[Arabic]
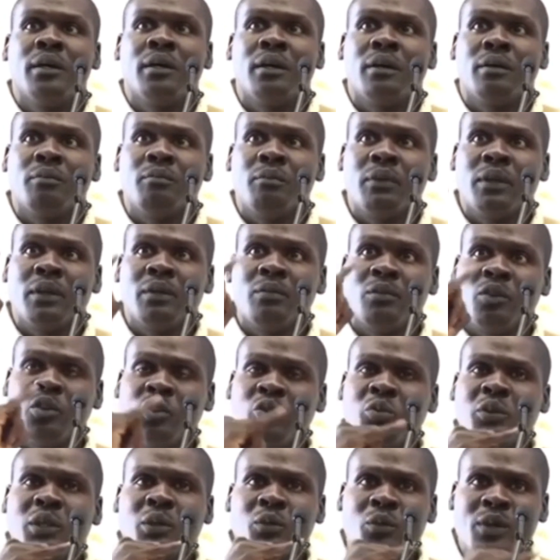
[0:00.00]
من
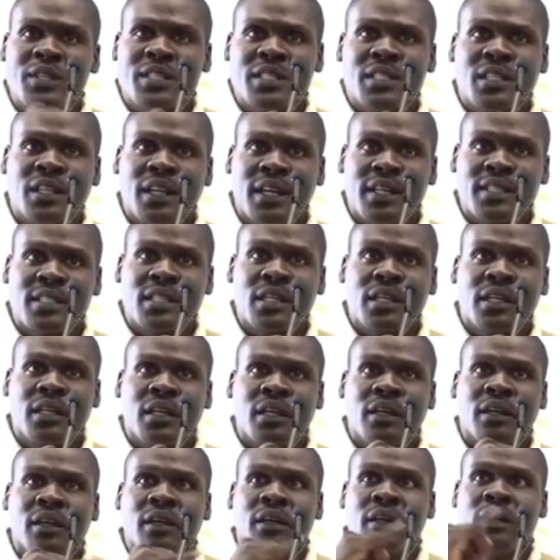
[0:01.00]
جزء من المؤسسة
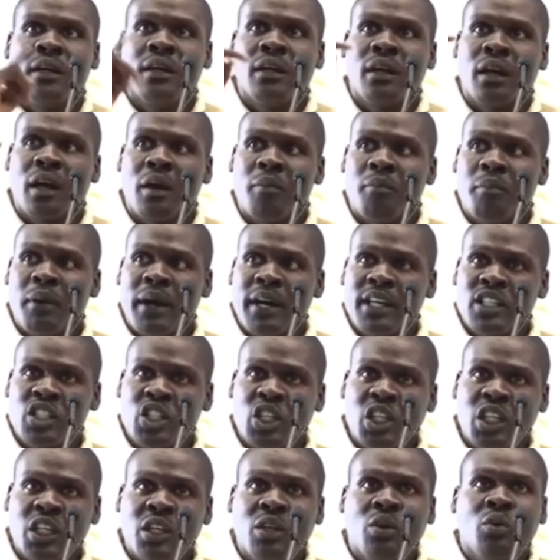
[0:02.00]
العسكرية
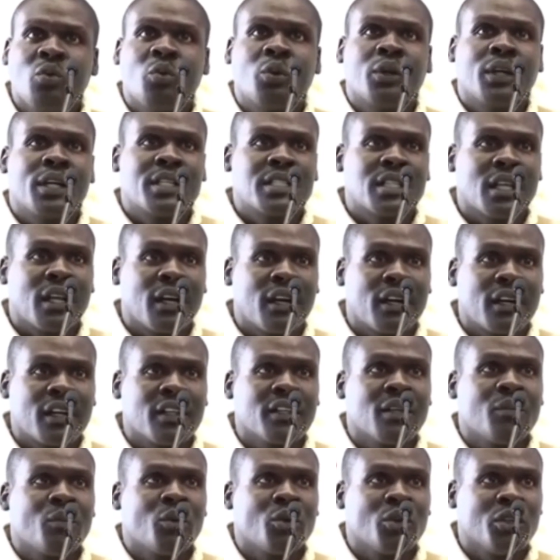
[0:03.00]
كباشي والناس الآخرين
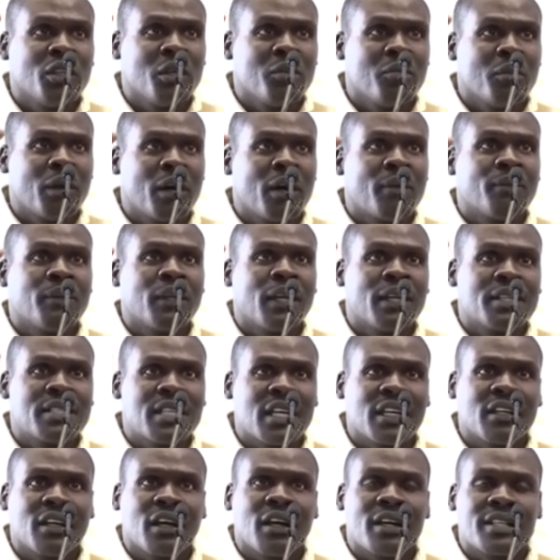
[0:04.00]
الموجودين معاهم ديل
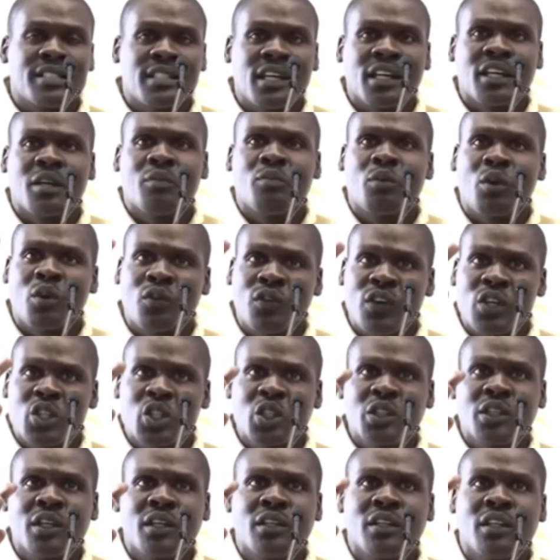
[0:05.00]
عساكر
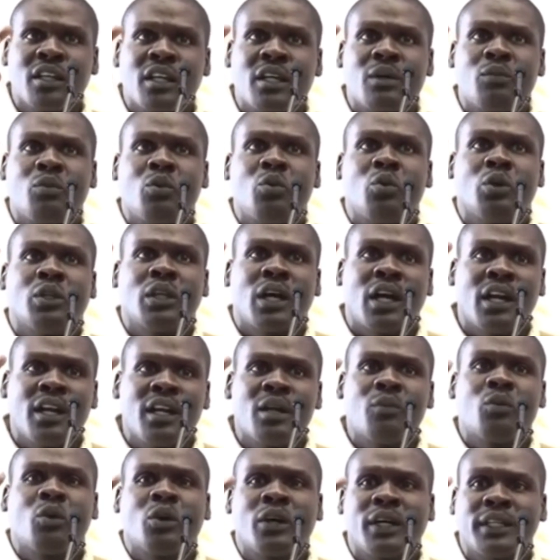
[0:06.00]
بروفيشنال يتدربوا
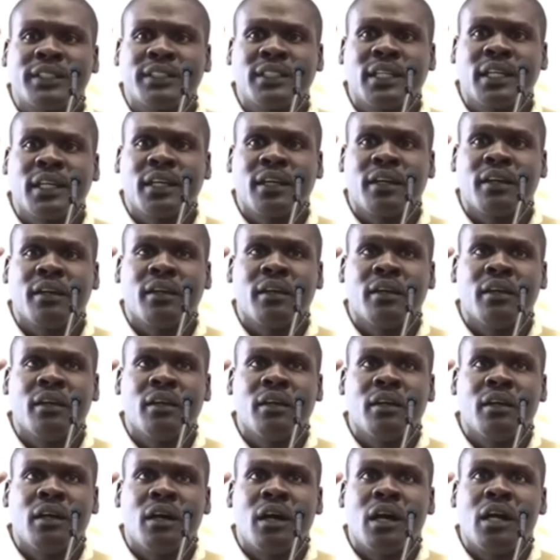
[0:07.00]
ويتعلموا كعساكر
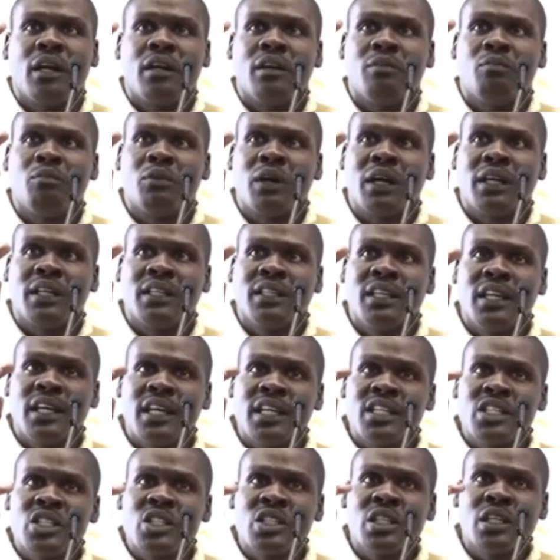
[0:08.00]

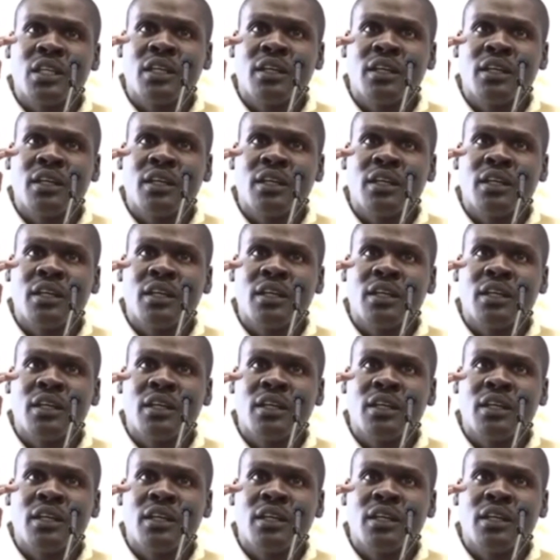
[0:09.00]
الجيش